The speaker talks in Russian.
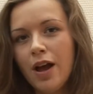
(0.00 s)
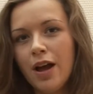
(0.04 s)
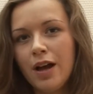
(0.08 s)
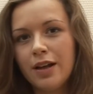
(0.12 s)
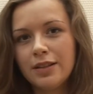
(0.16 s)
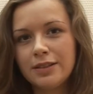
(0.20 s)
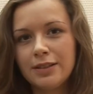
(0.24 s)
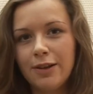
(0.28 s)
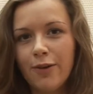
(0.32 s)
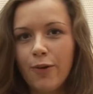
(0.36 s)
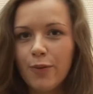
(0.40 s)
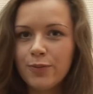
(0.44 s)

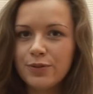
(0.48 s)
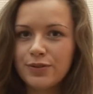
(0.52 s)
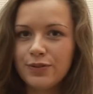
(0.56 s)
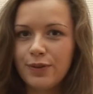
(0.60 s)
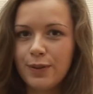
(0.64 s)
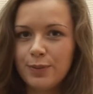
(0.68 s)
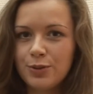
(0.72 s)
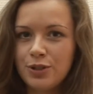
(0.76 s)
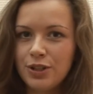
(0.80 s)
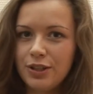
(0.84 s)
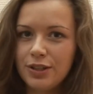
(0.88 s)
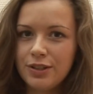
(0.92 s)
Знакомство и
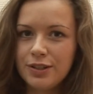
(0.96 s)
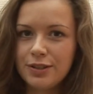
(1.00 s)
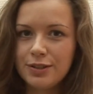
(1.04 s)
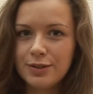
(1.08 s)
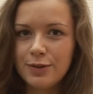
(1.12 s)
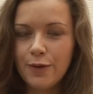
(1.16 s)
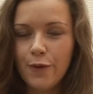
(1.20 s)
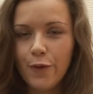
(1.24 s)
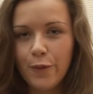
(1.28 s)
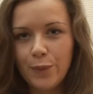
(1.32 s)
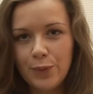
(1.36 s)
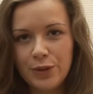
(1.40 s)
общение с
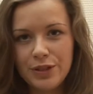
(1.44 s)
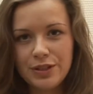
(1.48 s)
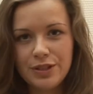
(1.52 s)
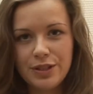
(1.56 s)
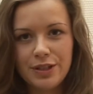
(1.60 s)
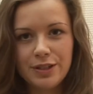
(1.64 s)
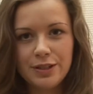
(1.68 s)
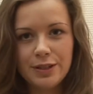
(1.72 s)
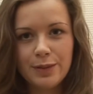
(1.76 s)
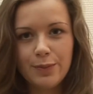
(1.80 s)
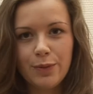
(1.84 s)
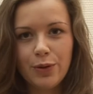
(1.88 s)
новыми
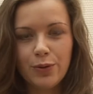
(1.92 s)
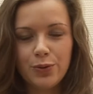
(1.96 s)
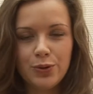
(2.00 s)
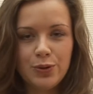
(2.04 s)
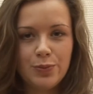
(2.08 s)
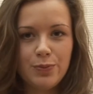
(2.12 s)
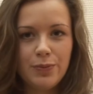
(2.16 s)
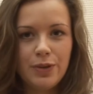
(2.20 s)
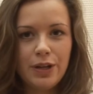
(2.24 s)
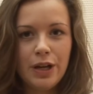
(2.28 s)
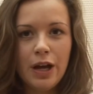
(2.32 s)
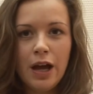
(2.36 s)
интересными
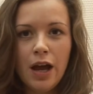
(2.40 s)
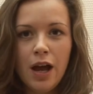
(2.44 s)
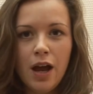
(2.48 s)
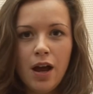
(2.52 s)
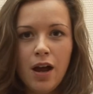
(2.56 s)
людьми,